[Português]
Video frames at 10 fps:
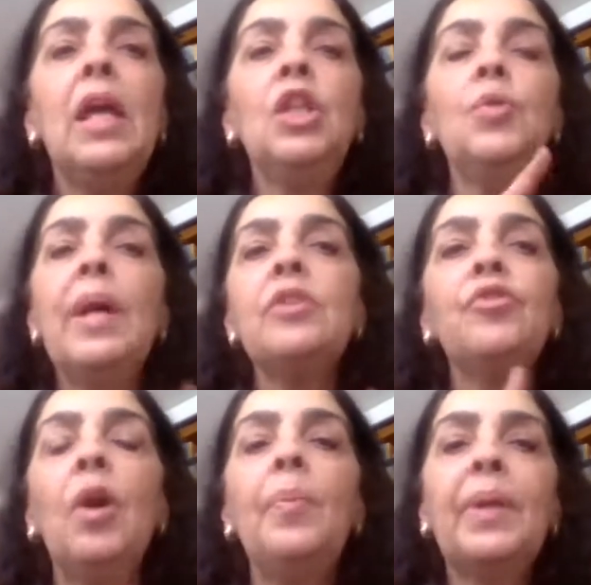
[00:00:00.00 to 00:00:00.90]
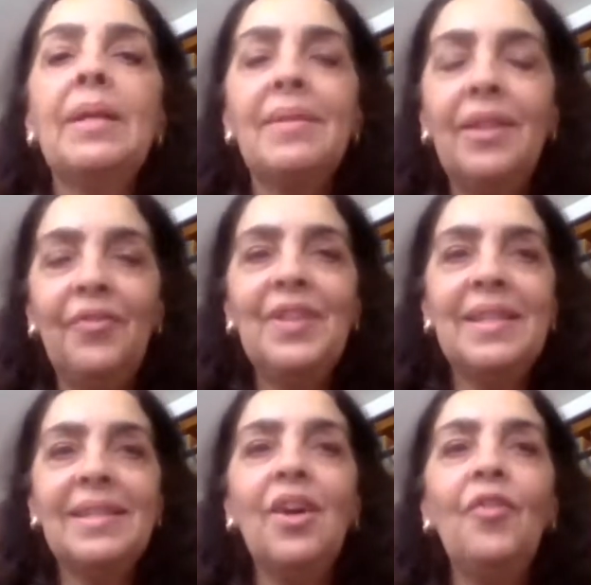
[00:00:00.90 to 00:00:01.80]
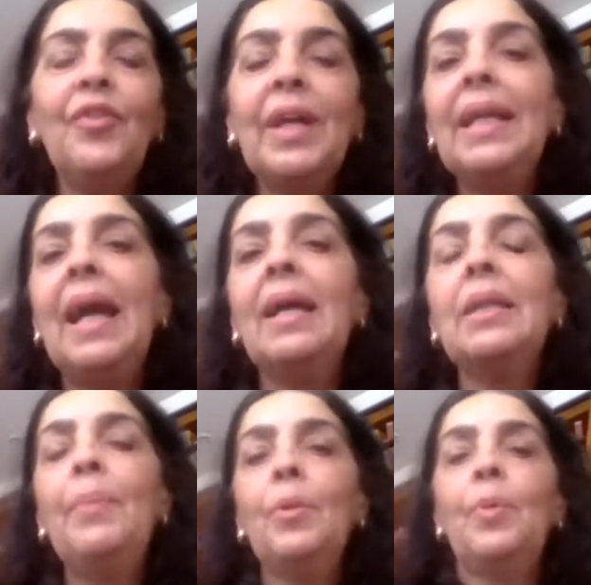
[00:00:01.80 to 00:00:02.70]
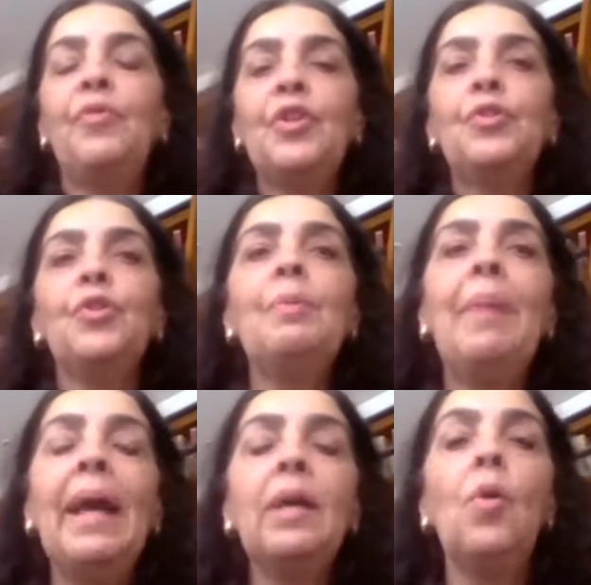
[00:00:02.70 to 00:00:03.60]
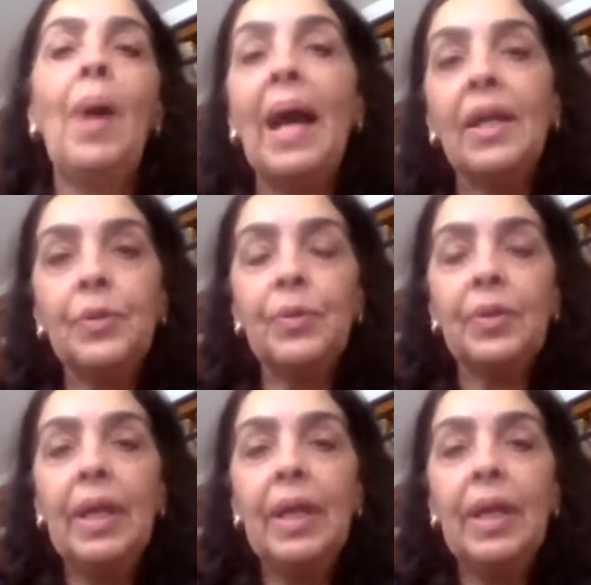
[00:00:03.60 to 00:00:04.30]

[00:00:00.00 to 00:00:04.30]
Não é só porque essa definição foi criada pelo professor Michael Arthur,